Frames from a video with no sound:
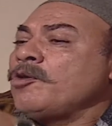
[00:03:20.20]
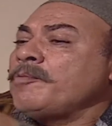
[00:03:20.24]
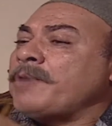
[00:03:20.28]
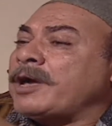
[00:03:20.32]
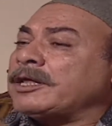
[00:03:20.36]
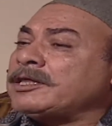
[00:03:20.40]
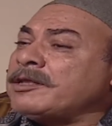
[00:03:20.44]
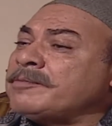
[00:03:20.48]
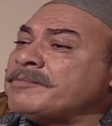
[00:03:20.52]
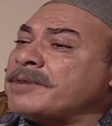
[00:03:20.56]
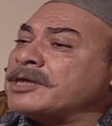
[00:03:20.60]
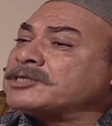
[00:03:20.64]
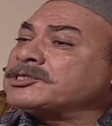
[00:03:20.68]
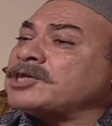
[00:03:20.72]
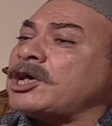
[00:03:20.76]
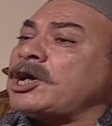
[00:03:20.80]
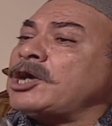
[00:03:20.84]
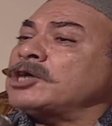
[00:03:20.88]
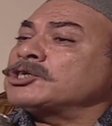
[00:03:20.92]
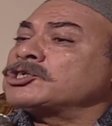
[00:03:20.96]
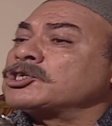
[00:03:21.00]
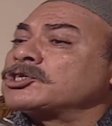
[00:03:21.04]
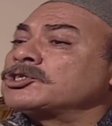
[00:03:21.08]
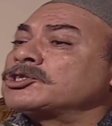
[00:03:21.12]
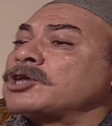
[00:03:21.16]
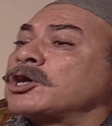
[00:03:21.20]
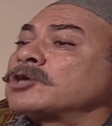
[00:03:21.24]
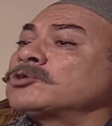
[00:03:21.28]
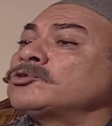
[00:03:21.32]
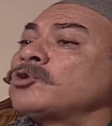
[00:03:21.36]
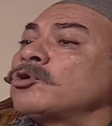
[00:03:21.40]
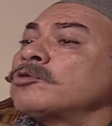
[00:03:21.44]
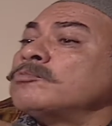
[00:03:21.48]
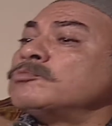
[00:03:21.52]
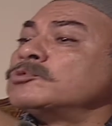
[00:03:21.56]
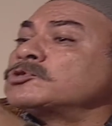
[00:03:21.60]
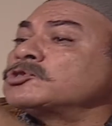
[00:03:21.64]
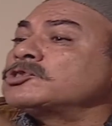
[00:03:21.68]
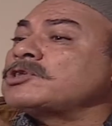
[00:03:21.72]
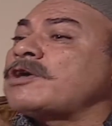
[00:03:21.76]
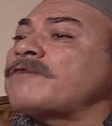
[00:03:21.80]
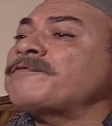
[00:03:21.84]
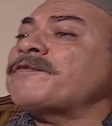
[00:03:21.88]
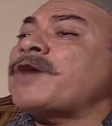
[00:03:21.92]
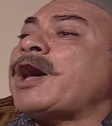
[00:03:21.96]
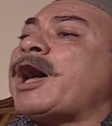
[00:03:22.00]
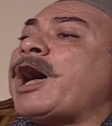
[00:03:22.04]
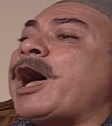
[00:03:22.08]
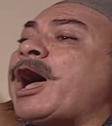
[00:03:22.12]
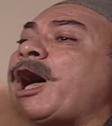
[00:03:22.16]
وبعدين ما يصحش الدكتور
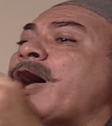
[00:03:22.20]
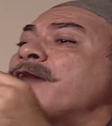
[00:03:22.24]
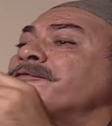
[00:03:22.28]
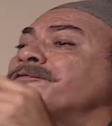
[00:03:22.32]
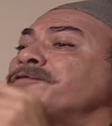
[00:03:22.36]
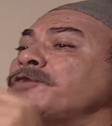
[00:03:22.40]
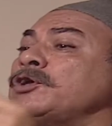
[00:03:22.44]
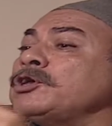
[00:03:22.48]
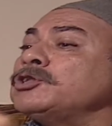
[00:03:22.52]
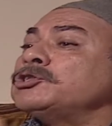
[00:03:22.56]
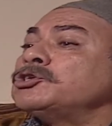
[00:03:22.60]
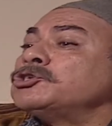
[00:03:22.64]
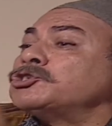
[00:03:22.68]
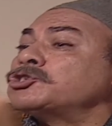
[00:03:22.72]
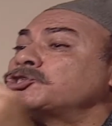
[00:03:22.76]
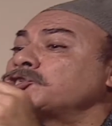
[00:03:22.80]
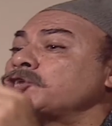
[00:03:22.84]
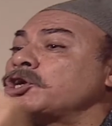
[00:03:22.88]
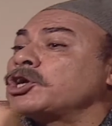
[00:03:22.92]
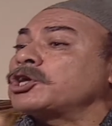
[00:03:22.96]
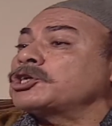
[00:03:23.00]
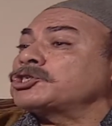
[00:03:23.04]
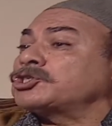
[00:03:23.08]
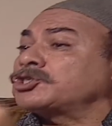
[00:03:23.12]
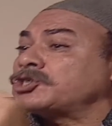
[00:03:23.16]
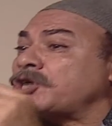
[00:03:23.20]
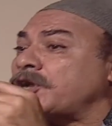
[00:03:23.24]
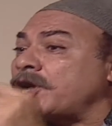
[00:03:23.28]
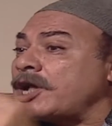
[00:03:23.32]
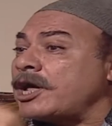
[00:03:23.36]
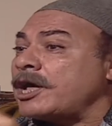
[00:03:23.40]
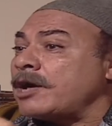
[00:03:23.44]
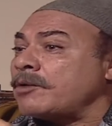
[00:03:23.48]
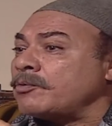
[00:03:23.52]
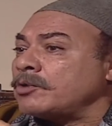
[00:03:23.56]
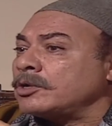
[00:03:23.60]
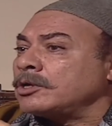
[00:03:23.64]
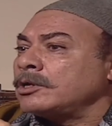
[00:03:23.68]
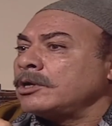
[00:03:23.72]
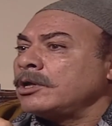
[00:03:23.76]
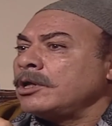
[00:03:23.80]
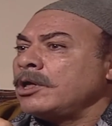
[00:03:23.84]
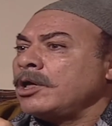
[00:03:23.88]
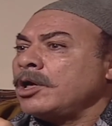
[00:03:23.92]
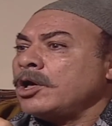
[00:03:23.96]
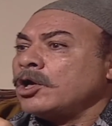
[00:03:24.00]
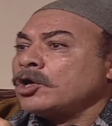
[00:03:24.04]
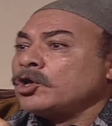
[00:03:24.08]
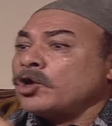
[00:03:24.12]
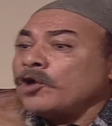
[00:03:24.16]
مصطفى حفيد الشيخ الشرقاوي
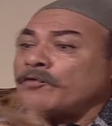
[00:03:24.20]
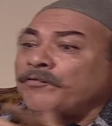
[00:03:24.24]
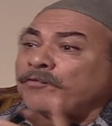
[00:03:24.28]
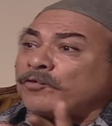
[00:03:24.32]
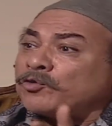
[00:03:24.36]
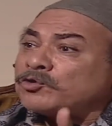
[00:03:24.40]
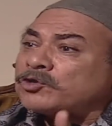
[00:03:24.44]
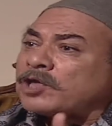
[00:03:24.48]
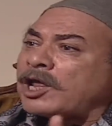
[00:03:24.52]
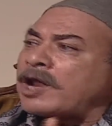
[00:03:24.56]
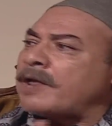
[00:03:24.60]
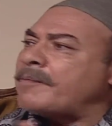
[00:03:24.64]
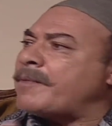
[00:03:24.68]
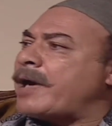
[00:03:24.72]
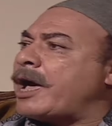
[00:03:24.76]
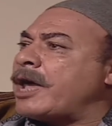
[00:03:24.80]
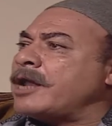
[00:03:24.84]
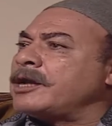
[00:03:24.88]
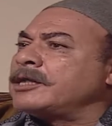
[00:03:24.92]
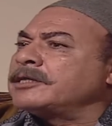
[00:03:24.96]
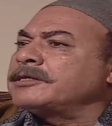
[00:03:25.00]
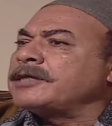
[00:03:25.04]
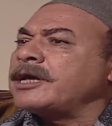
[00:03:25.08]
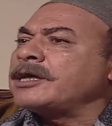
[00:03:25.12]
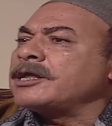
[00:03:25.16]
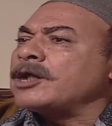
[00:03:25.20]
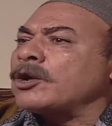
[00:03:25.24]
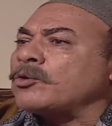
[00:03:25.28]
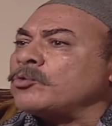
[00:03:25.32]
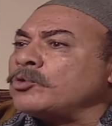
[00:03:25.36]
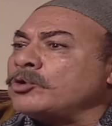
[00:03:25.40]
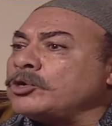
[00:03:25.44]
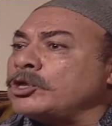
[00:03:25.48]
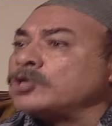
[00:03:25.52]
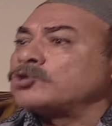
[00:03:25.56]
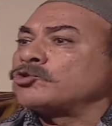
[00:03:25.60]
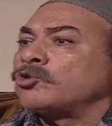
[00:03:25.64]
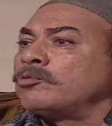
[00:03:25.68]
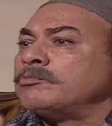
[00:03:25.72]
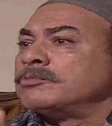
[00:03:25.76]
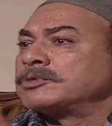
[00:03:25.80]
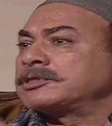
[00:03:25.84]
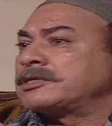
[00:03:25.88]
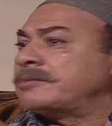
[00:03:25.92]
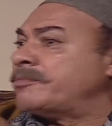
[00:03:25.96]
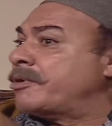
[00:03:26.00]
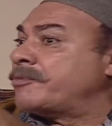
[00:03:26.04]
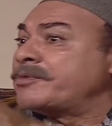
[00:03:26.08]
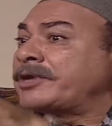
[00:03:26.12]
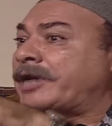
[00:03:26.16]
يرفض طلب أهل الدايرة كلتهم
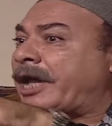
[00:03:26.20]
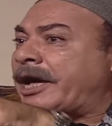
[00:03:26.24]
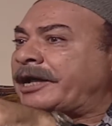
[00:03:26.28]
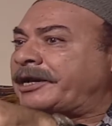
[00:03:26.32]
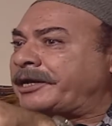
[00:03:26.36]
مصممين